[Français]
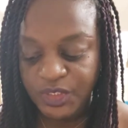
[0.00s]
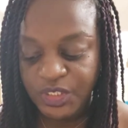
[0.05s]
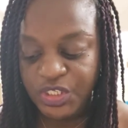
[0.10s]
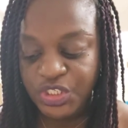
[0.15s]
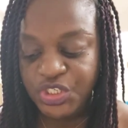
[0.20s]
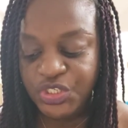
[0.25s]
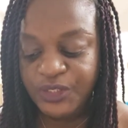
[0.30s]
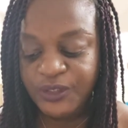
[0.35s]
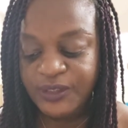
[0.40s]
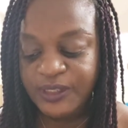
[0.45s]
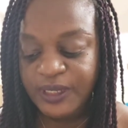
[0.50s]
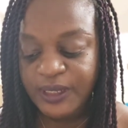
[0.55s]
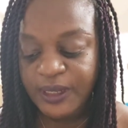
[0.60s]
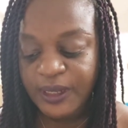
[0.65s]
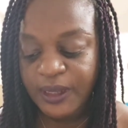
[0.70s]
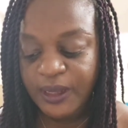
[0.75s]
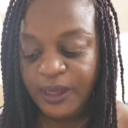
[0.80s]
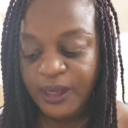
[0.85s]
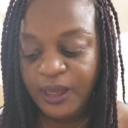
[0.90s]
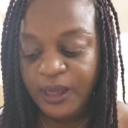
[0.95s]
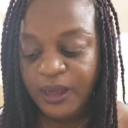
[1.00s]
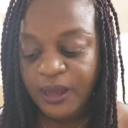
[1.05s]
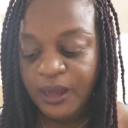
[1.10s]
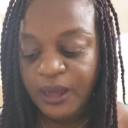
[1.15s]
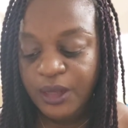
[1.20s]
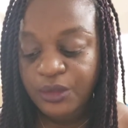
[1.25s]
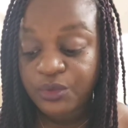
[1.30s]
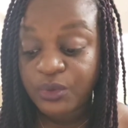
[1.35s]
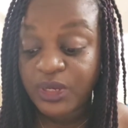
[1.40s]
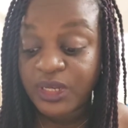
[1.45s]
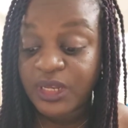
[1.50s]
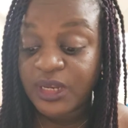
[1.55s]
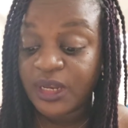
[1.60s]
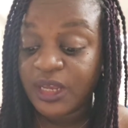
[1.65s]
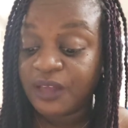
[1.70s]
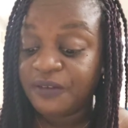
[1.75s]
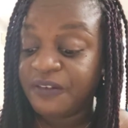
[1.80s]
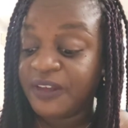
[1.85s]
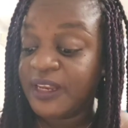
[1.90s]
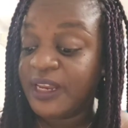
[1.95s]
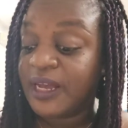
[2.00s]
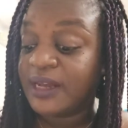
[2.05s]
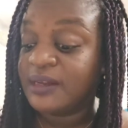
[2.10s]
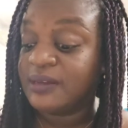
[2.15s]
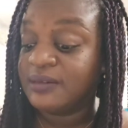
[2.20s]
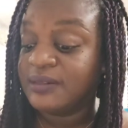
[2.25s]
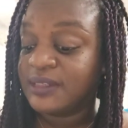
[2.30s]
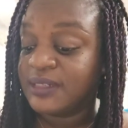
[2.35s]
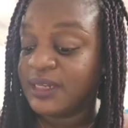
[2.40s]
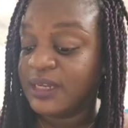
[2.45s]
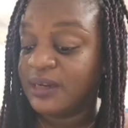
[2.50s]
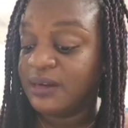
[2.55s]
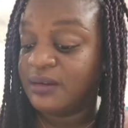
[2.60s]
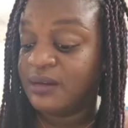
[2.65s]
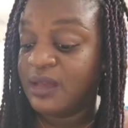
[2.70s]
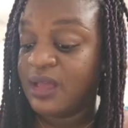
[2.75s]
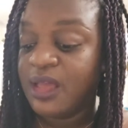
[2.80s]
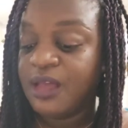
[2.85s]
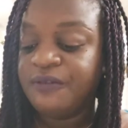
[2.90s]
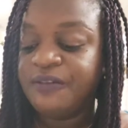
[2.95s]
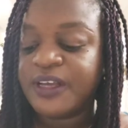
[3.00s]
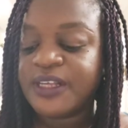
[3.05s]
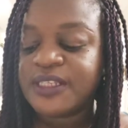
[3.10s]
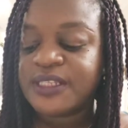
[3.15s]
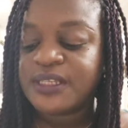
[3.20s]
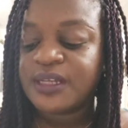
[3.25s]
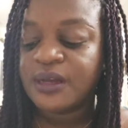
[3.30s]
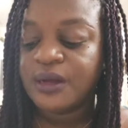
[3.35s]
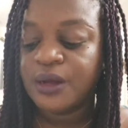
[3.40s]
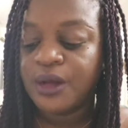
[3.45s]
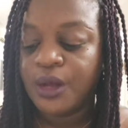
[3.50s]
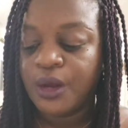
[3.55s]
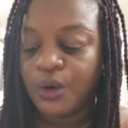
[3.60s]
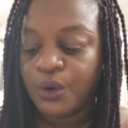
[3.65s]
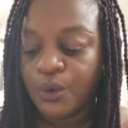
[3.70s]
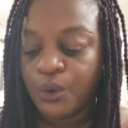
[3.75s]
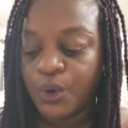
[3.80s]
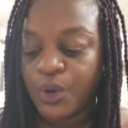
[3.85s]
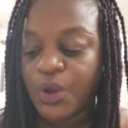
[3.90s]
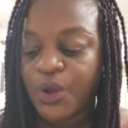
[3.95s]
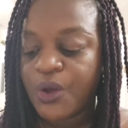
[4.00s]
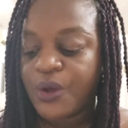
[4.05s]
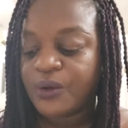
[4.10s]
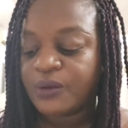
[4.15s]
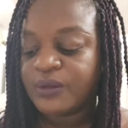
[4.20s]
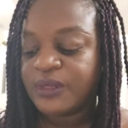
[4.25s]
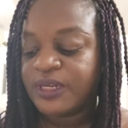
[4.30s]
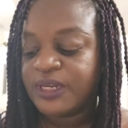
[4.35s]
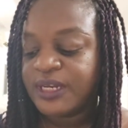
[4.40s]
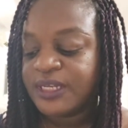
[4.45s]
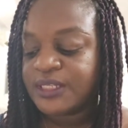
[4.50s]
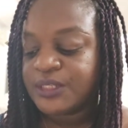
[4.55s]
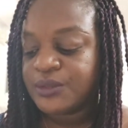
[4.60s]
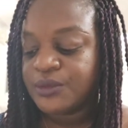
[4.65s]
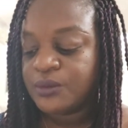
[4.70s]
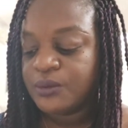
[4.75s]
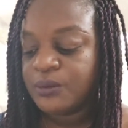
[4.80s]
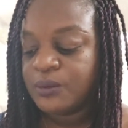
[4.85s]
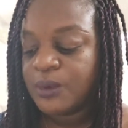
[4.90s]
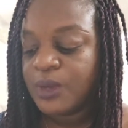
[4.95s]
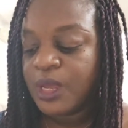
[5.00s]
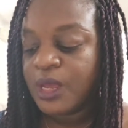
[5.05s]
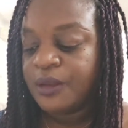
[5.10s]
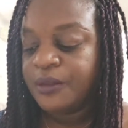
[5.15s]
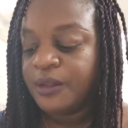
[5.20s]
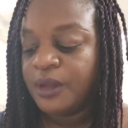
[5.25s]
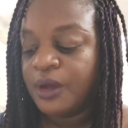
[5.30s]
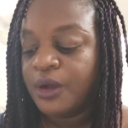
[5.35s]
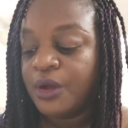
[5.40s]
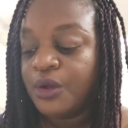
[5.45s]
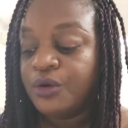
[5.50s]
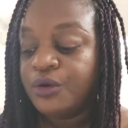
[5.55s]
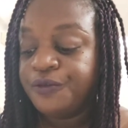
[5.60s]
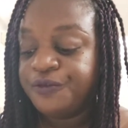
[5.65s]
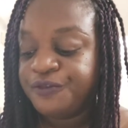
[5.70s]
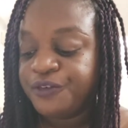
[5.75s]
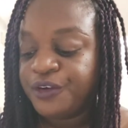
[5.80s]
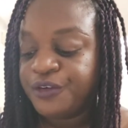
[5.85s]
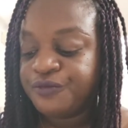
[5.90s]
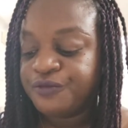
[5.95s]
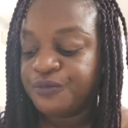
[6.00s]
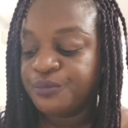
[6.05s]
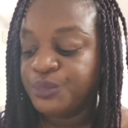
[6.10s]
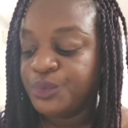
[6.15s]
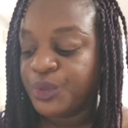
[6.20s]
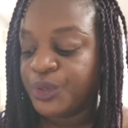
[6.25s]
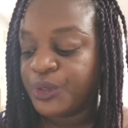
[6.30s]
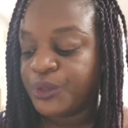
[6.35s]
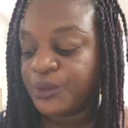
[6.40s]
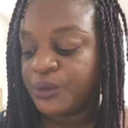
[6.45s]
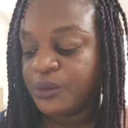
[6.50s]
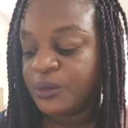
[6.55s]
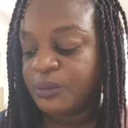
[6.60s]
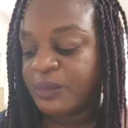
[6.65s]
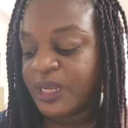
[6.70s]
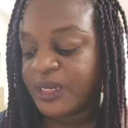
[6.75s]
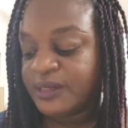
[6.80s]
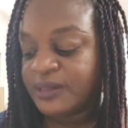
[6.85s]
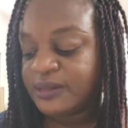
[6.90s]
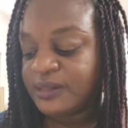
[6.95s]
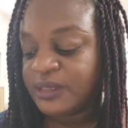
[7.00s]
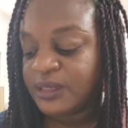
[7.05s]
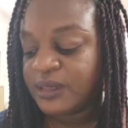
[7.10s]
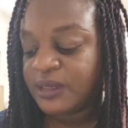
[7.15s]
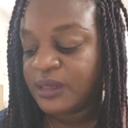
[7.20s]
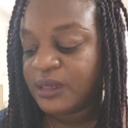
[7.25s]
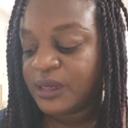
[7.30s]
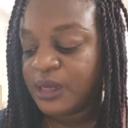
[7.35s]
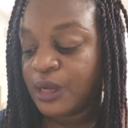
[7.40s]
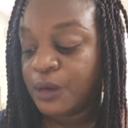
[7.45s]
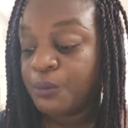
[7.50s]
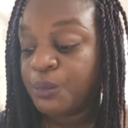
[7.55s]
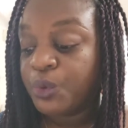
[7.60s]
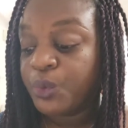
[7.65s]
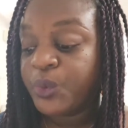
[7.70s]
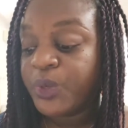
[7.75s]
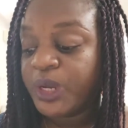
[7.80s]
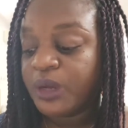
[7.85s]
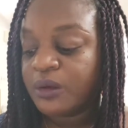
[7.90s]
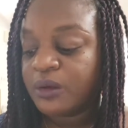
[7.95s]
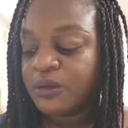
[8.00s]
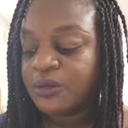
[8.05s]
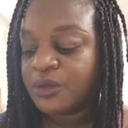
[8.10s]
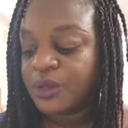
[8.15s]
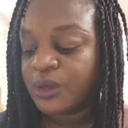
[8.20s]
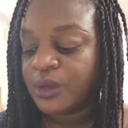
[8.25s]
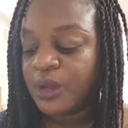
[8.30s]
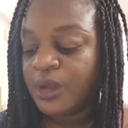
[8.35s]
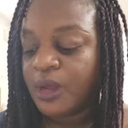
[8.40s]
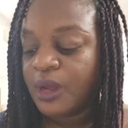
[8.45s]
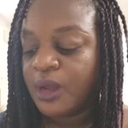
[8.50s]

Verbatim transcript: chantais. Toi qui rêvais d'arc-en-ciel, versant l'aurore des nations dans le fleuve mourant de l'humanité, pour lui rendre